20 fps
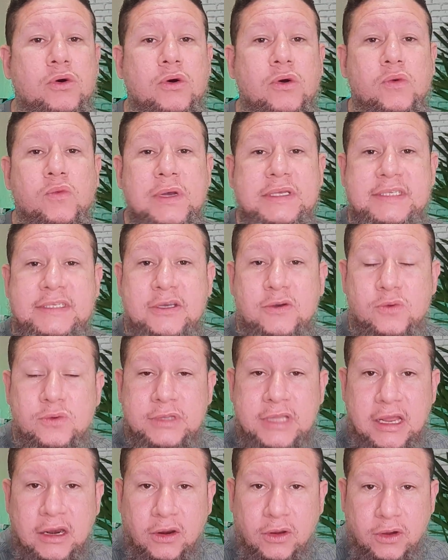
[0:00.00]
uma
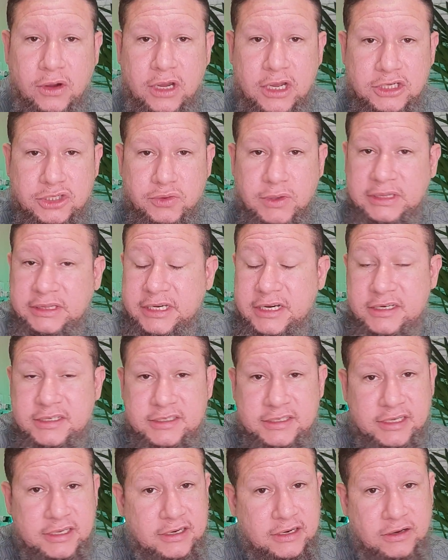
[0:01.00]
segunda loja, uma
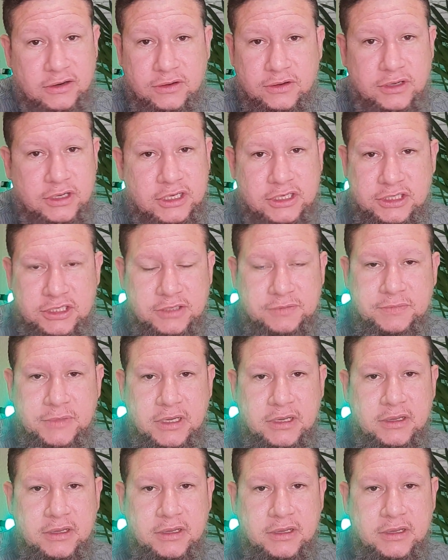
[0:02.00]
terceira loja,